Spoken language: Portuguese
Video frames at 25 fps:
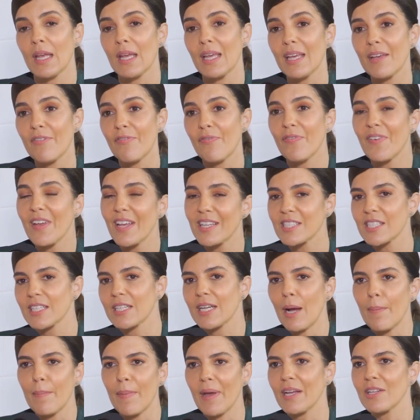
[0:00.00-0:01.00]
E
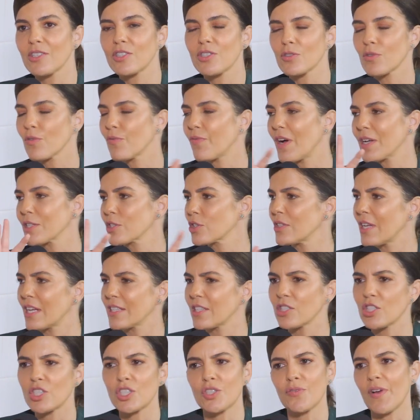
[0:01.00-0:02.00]
fisicamente não faço
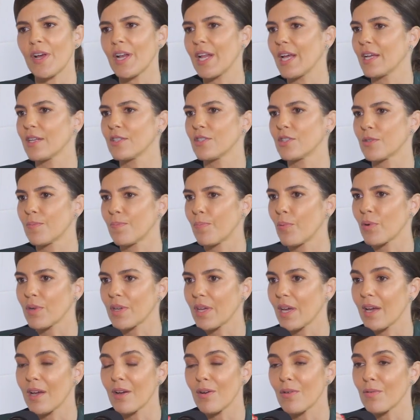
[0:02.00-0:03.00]
nada de diferente, porque
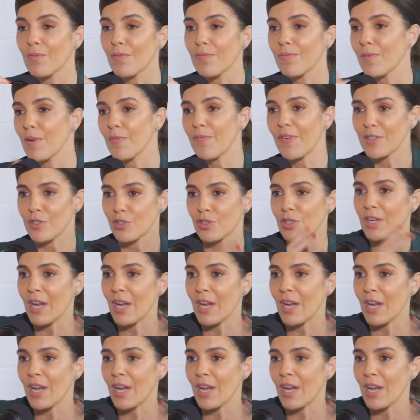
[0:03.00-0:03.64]
eu, eu faço